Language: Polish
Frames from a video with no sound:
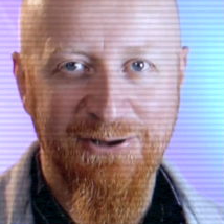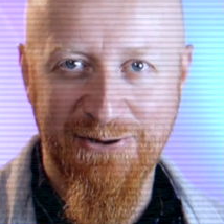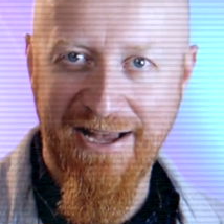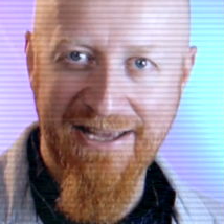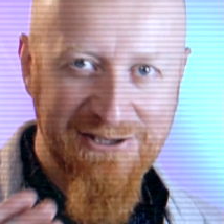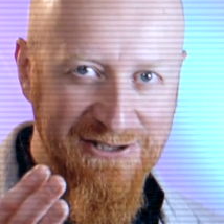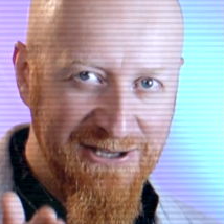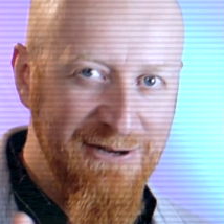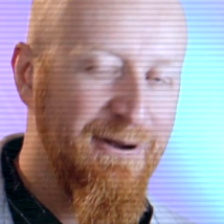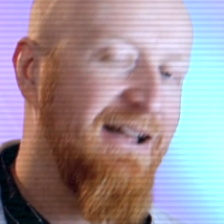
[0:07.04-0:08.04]
to daje
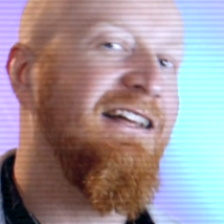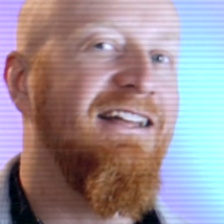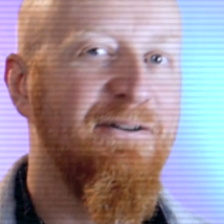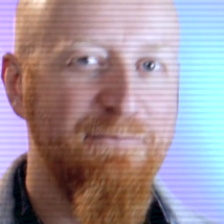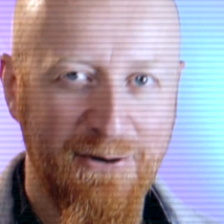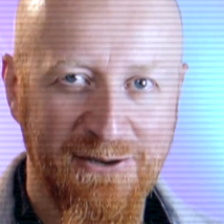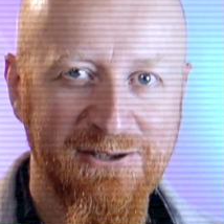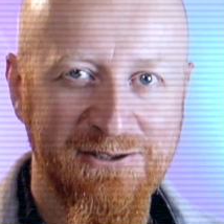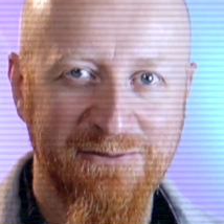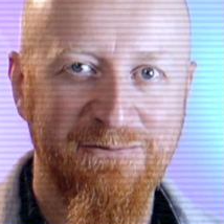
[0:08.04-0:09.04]
siłę
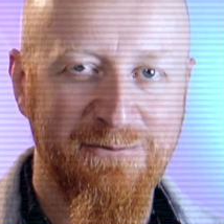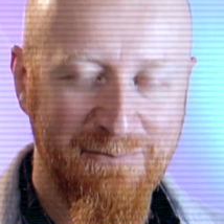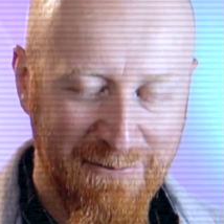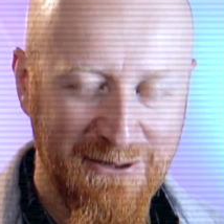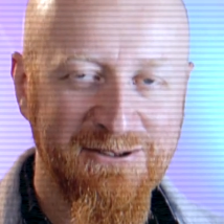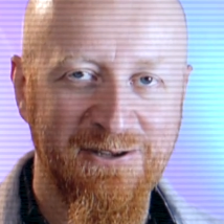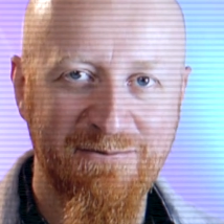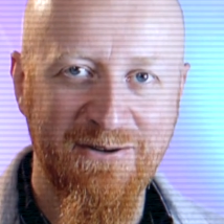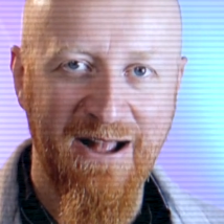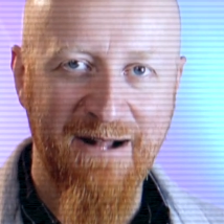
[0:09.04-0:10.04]
pochodzącą prosto
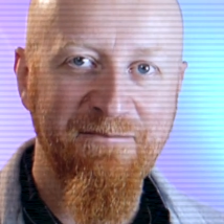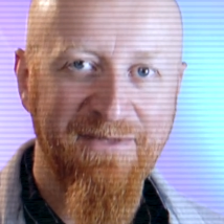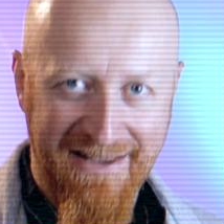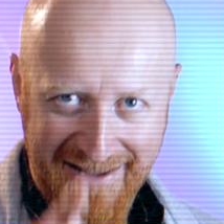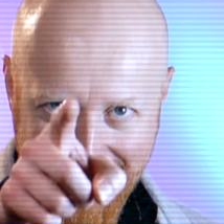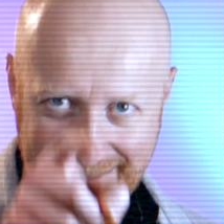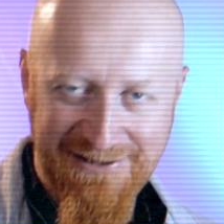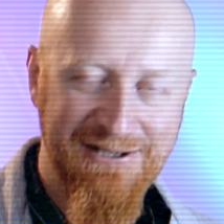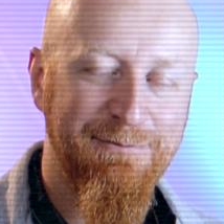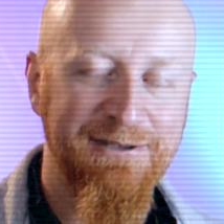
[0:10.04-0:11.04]
od Boga.
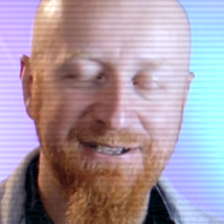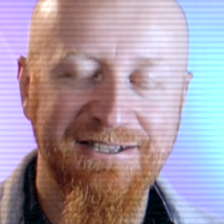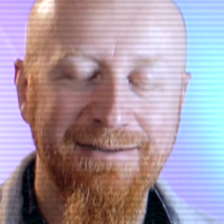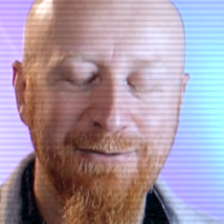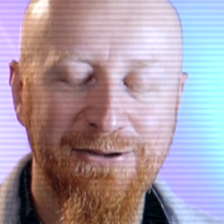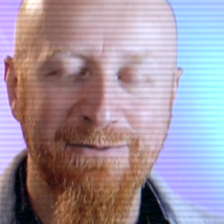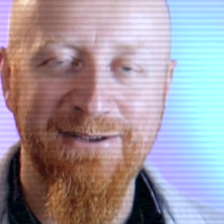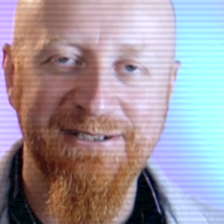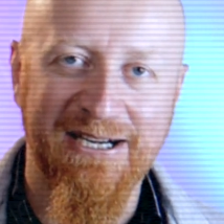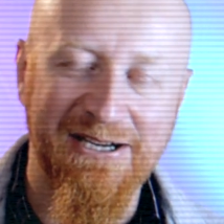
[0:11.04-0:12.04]
Dziś między innymi o tym więc